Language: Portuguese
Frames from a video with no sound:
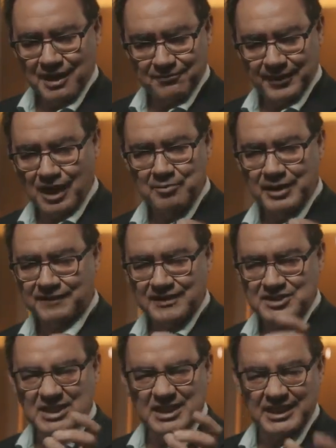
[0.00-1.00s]
Há
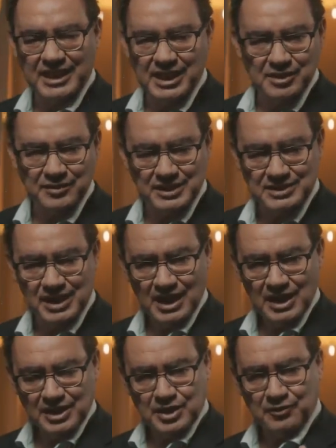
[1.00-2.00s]
ferramentas incríveis
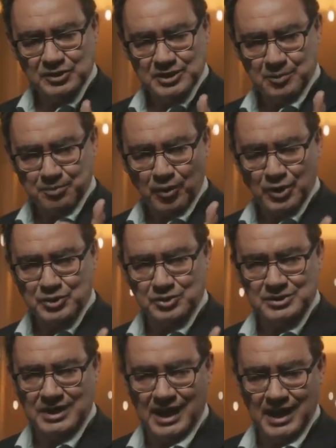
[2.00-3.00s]
que você
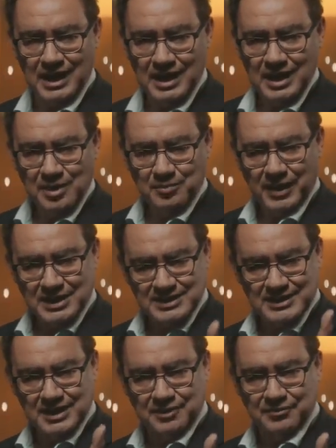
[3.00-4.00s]
pode usar para
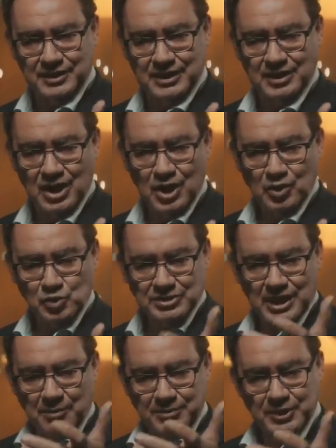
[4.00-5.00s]
escrever
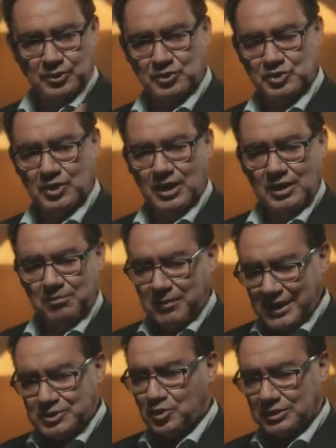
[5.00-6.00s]
os capítulos
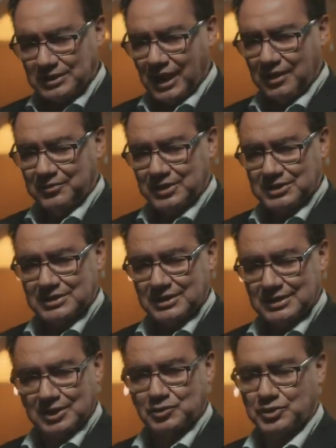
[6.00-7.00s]
mais
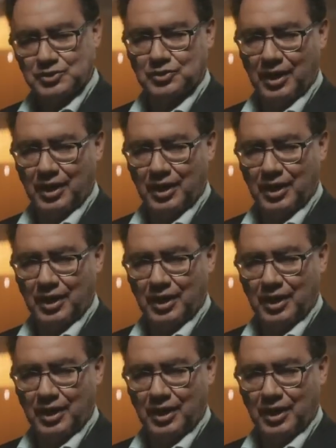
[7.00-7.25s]
notáveis da sua